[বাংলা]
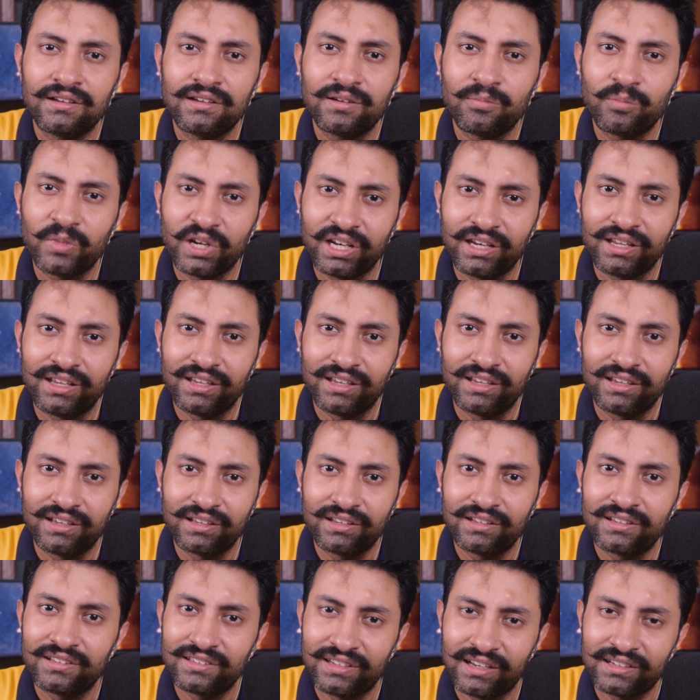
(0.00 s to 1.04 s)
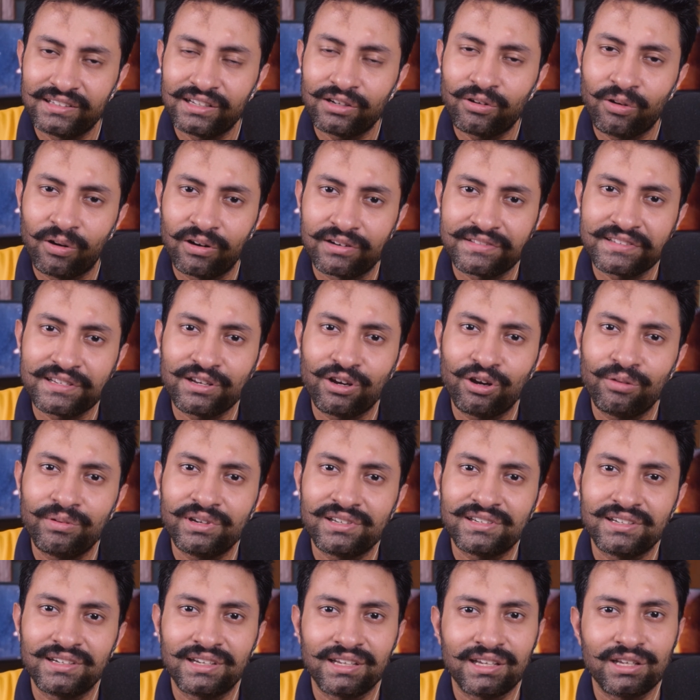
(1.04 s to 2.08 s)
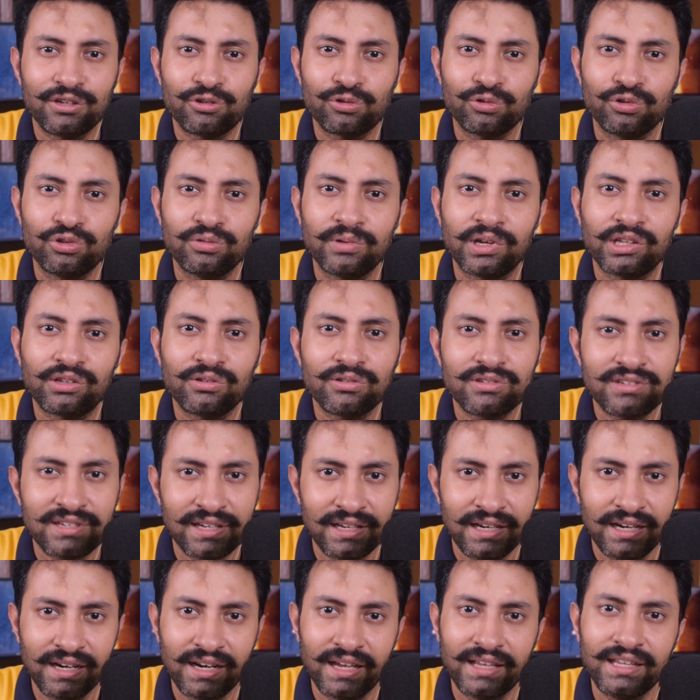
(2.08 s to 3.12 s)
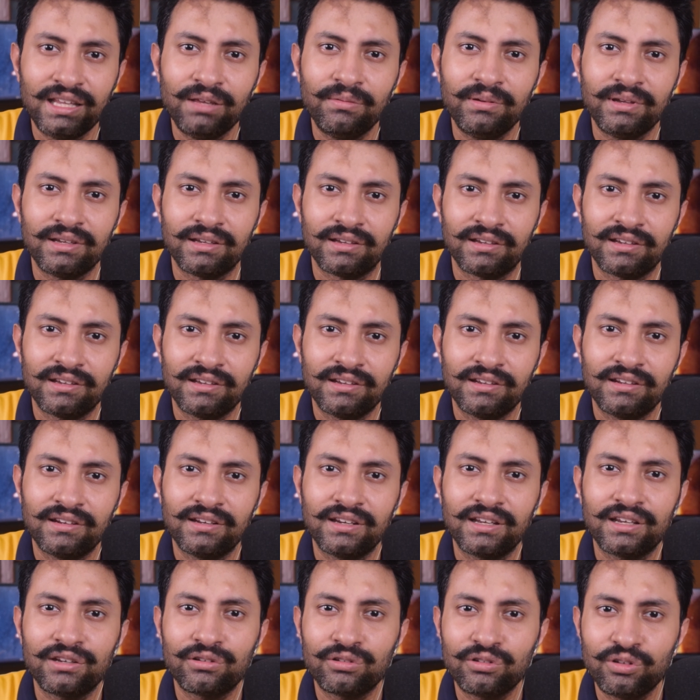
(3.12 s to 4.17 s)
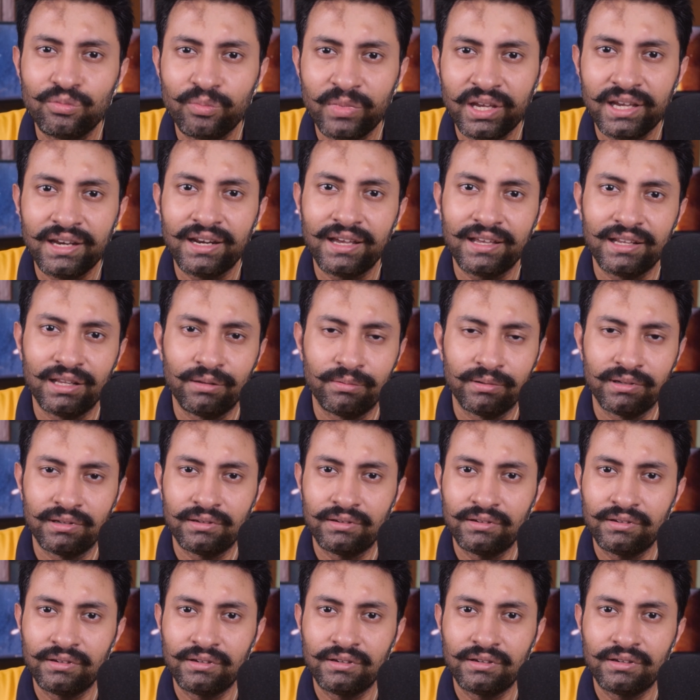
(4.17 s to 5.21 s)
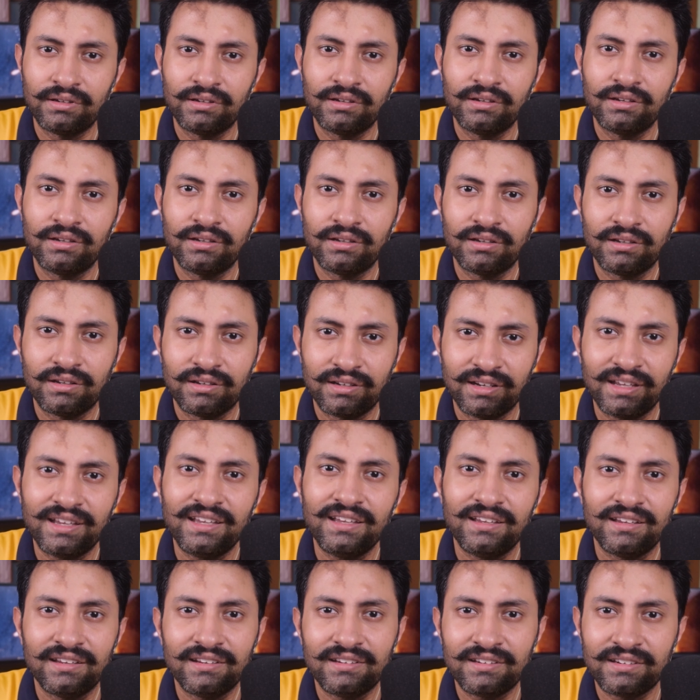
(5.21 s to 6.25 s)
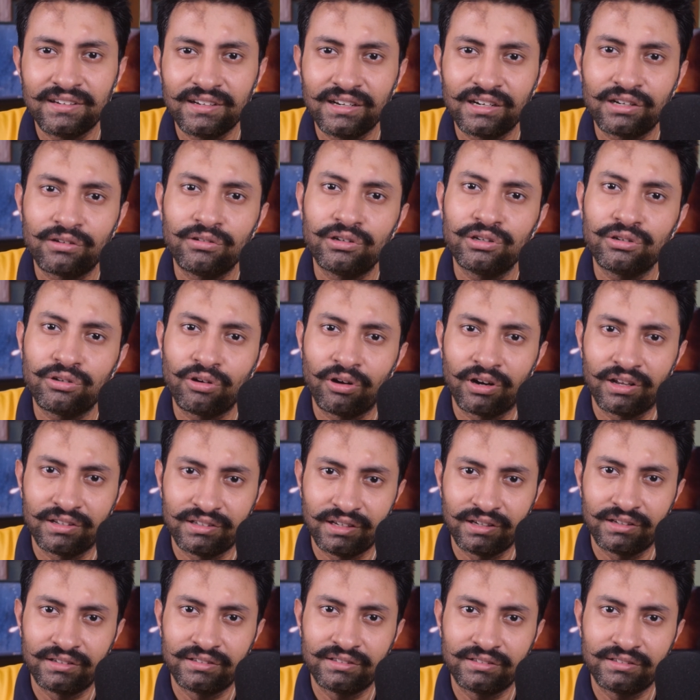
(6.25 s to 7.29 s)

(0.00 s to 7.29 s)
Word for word: মানে যা যা খরচা হবে সেটা কি শুধুমাত্র ছেলেরাই দেবে নাকি শুধু মেয়েরাই দেবে নাকি শেয়ার করেও করা যায়